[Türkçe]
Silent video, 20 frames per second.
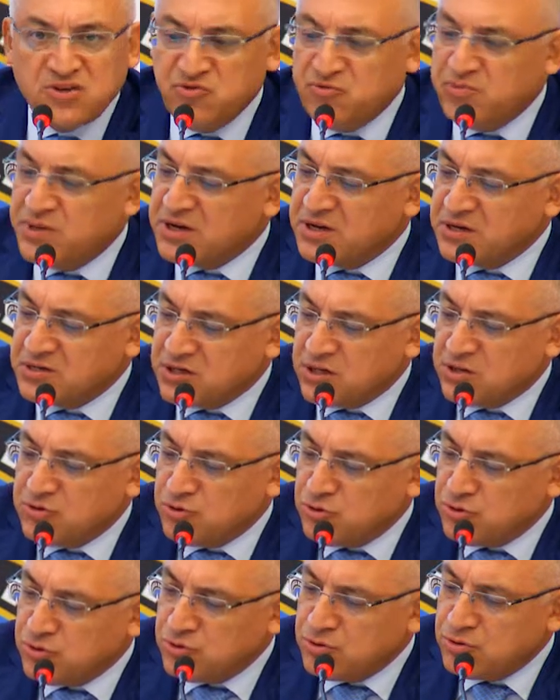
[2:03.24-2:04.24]
ivme
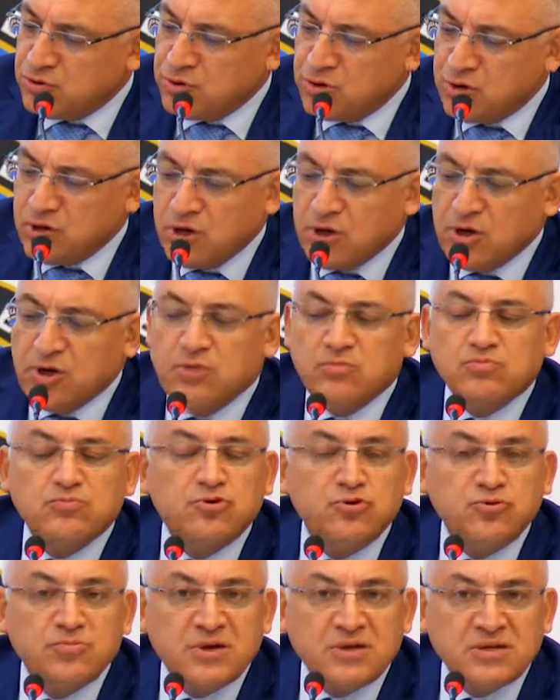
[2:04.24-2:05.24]
kazanıyor.
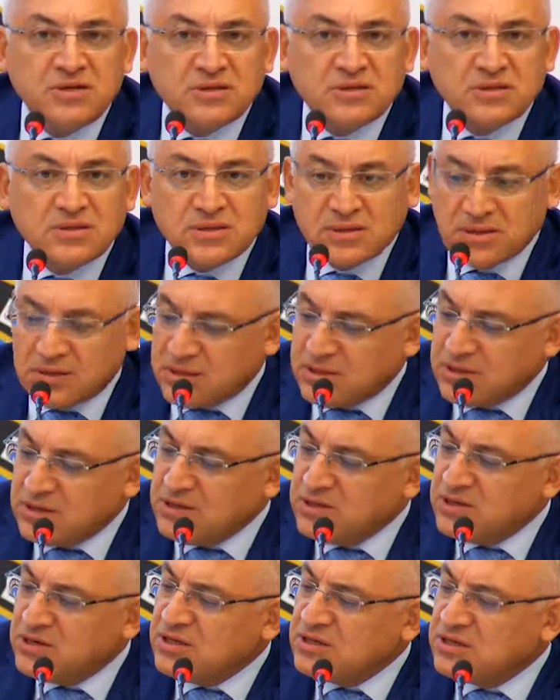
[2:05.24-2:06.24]
Büyümenin
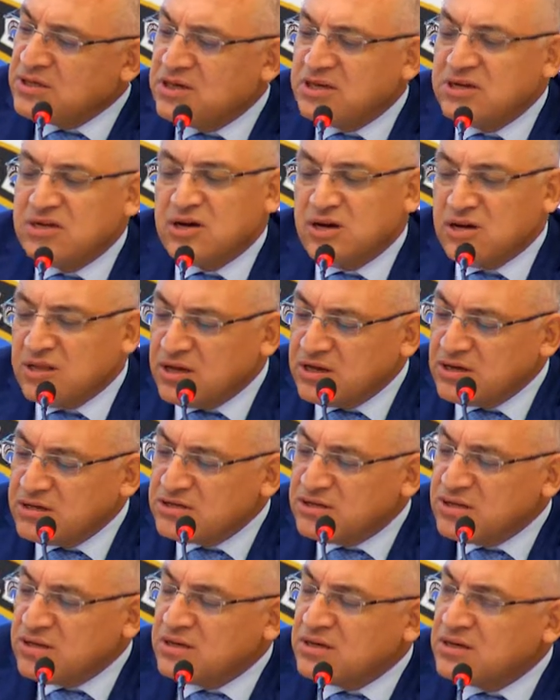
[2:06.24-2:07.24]
yılın geri
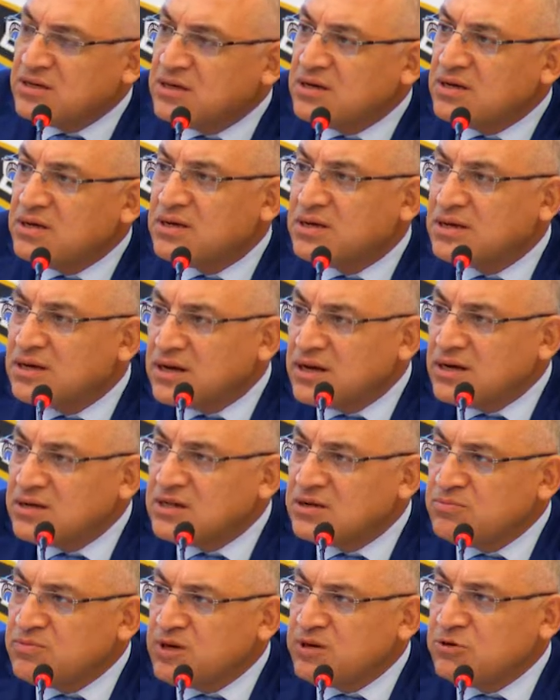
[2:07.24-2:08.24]
kalanında
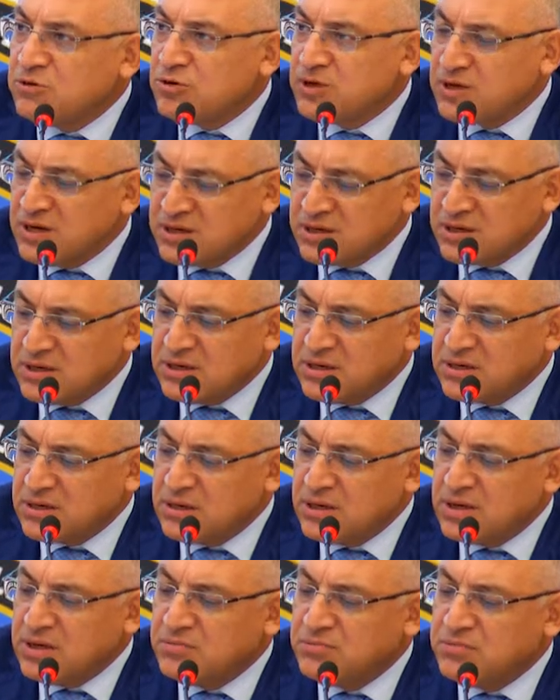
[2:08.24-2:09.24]
kademeli olarak
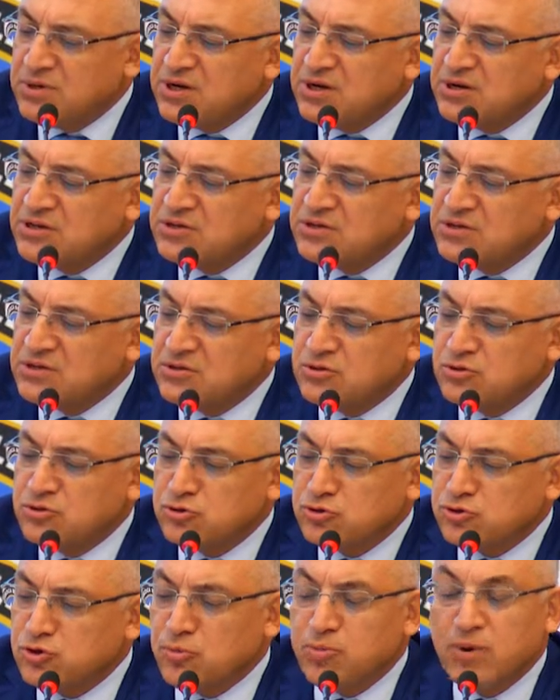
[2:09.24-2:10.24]
biraz
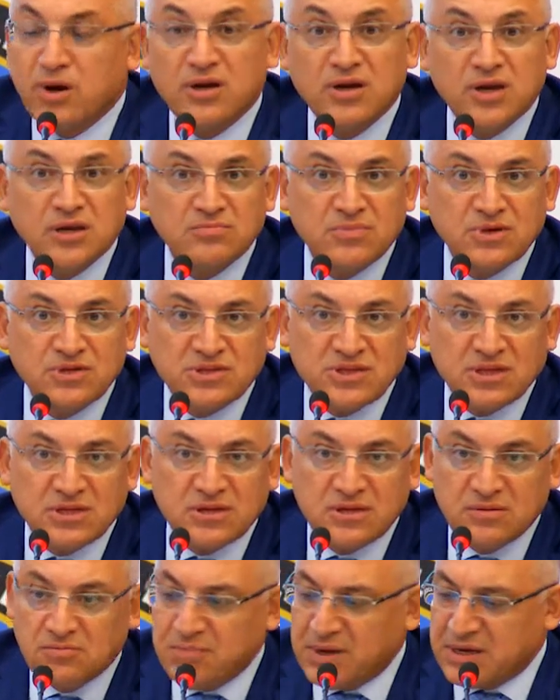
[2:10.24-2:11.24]
toparlanması
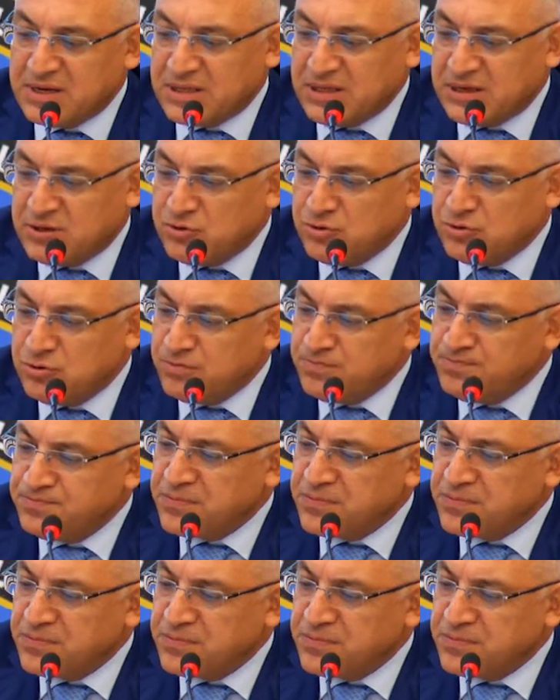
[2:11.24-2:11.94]
bekleniyor.